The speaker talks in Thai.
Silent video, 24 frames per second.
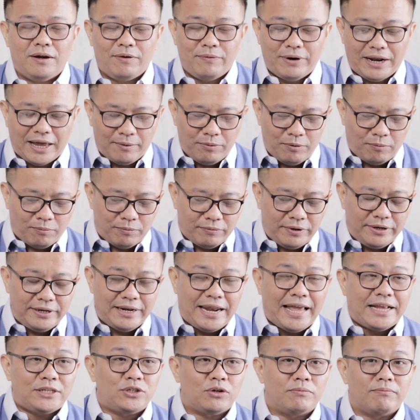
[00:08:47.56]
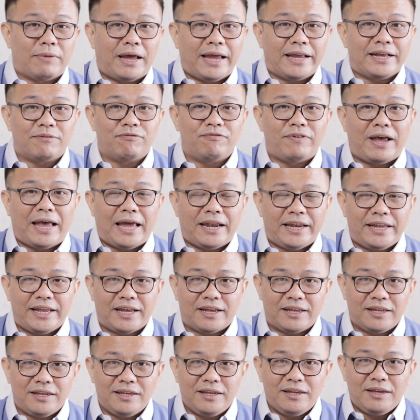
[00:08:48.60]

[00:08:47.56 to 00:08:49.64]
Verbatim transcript: เวลาผมแลกจดหมายกับแฟนเนี่ย